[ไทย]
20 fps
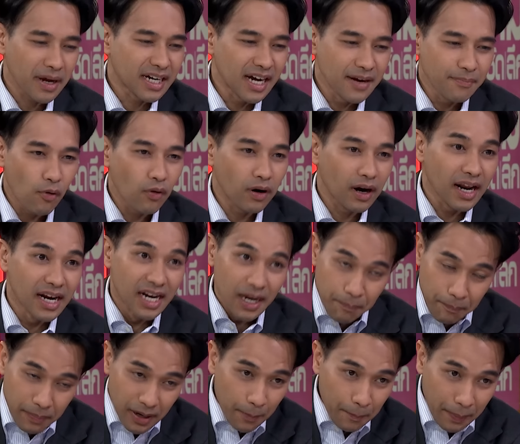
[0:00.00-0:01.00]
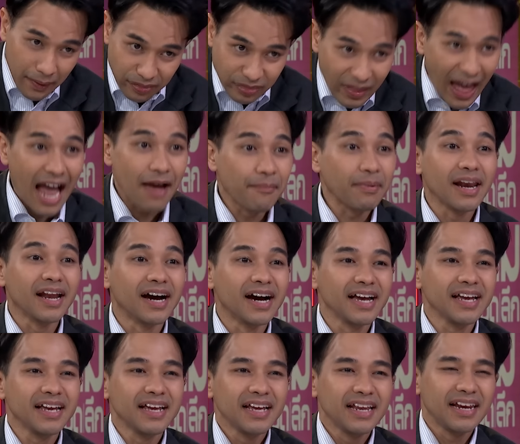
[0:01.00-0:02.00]
ติว่าไม่เคยพูดเลยหรือปิดตายไปเล
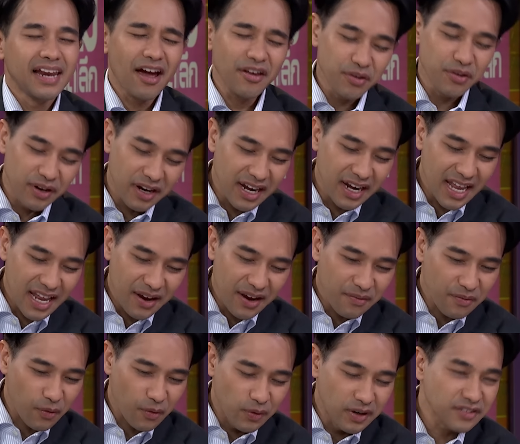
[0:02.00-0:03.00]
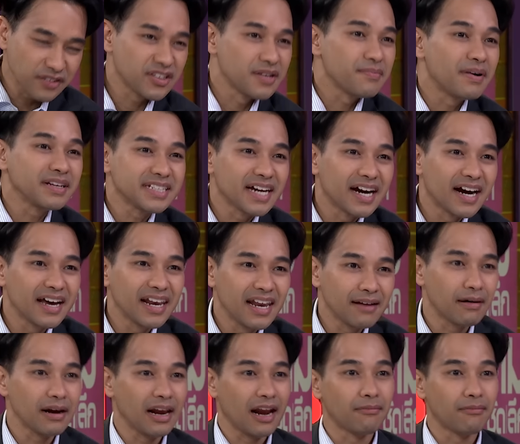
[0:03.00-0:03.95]
ยแล้วอยู่ดีๆคุณทักษิณมาเจอแล้